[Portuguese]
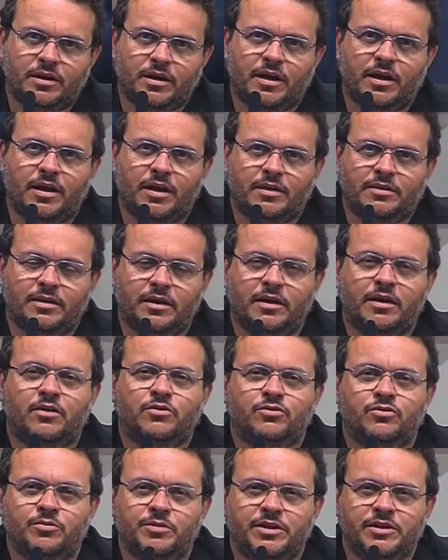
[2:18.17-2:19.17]
aquela
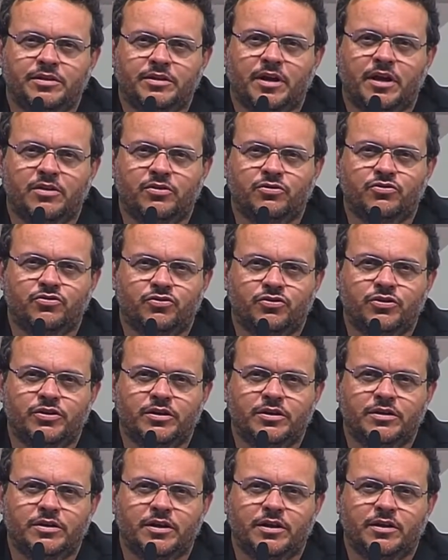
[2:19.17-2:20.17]
lateral do Ministério da
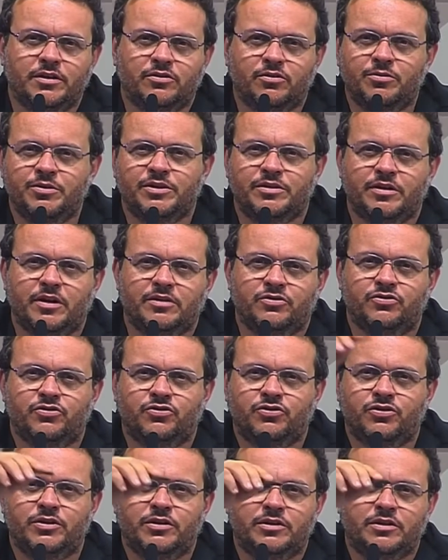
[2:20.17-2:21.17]
Justiça, entre o Ministério da
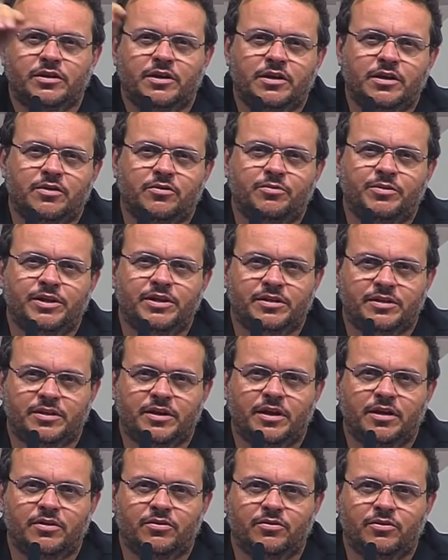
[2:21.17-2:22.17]
Justiça e o
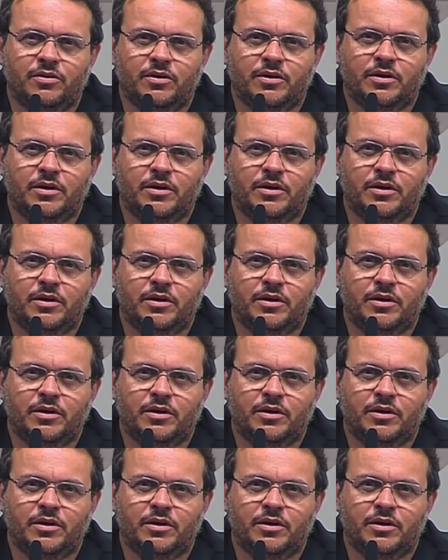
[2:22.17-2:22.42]
Ministério